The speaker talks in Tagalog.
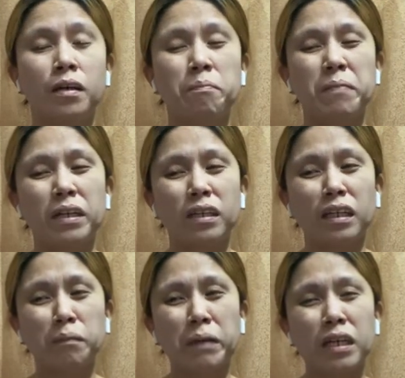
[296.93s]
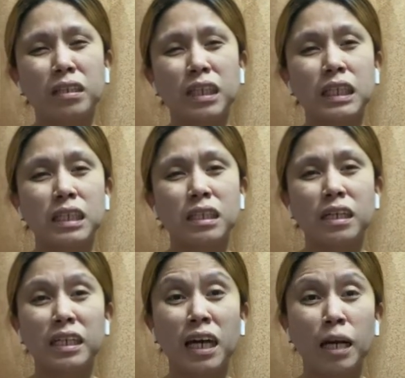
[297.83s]
parang, parang nagiging
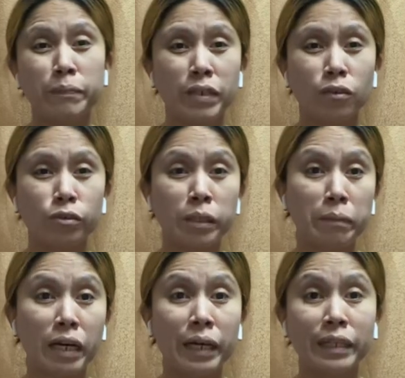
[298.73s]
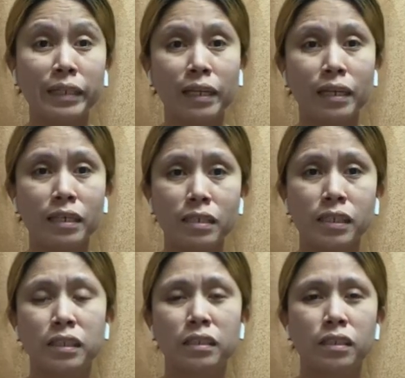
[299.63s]
unhappy ako sa bahay nila.
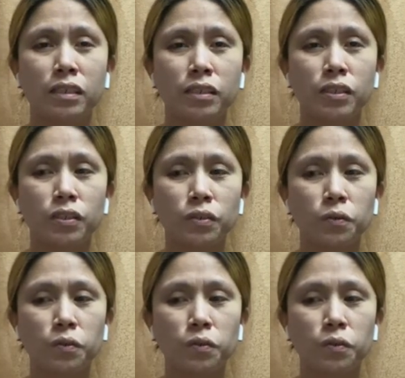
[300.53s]
So,